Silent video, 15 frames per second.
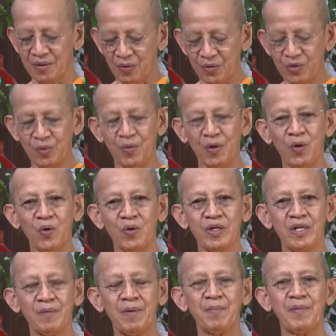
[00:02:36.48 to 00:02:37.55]
คนอยู่บนโลก
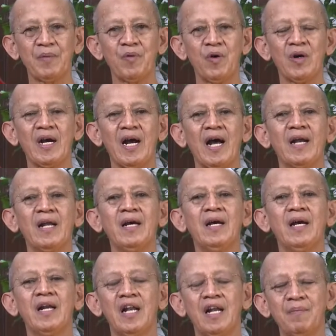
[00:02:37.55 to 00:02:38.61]
นี้ไปบินบนอากาศ
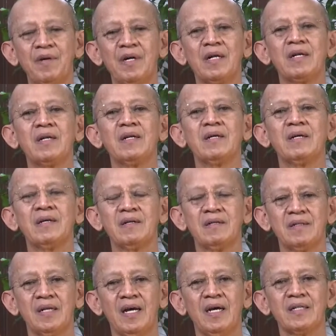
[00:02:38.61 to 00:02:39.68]
ระเบิด
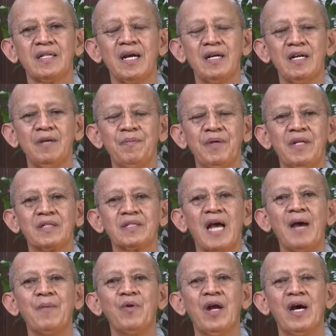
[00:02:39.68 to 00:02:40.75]
นะทั้งเครื่องบิน
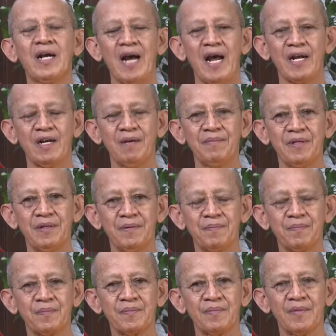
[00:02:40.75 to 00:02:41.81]
ตายบนอากาศก็มี
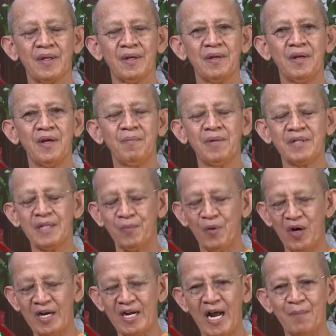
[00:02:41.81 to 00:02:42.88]
บางทีบ
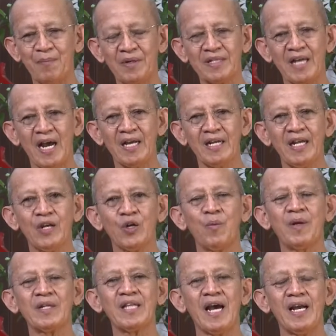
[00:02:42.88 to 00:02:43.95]
นอากาศไม่ตายดิ่งล
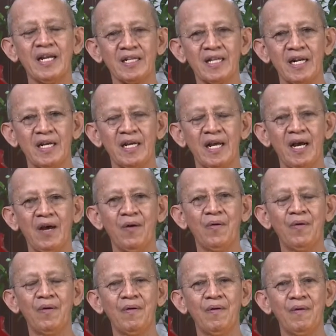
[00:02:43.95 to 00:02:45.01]
งมาตายในทะเลเอา้า
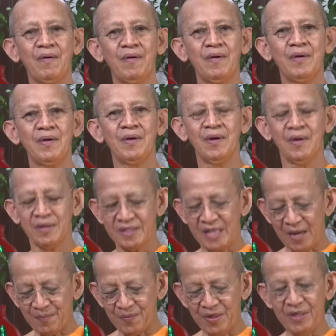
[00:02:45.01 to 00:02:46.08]

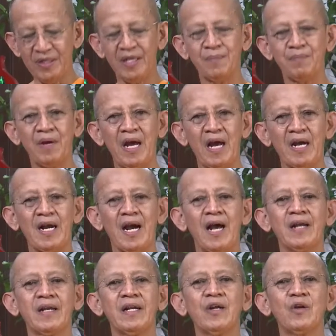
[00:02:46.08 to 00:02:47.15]
จากพื้นดินไปอากา
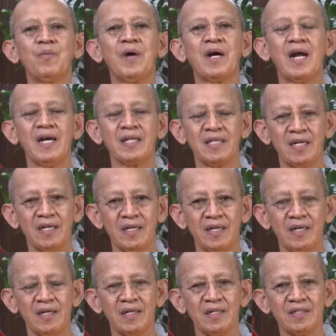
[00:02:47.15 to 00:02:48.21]
ศดิ่งลงมากลางทะเล
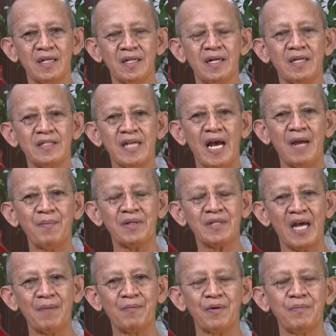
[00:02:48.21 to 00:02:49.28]
สัตว์ฉาานมา
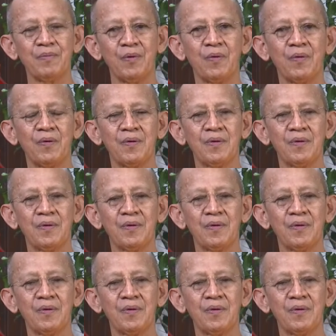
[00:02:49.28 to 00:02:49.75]
ตายบนบก